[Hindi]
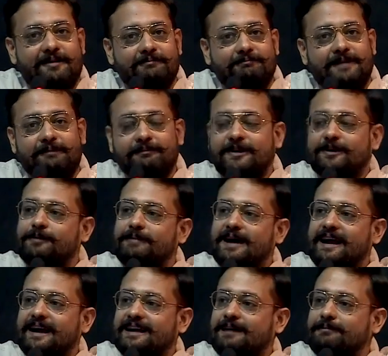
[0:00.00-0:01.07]
मम्मी को
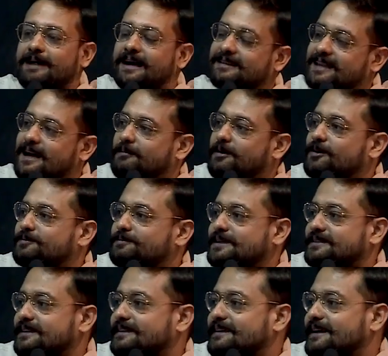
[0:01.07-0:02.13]
बैगन का भरता बहुत
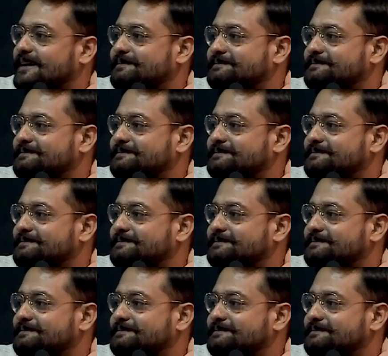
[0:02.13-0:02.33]
पसंद था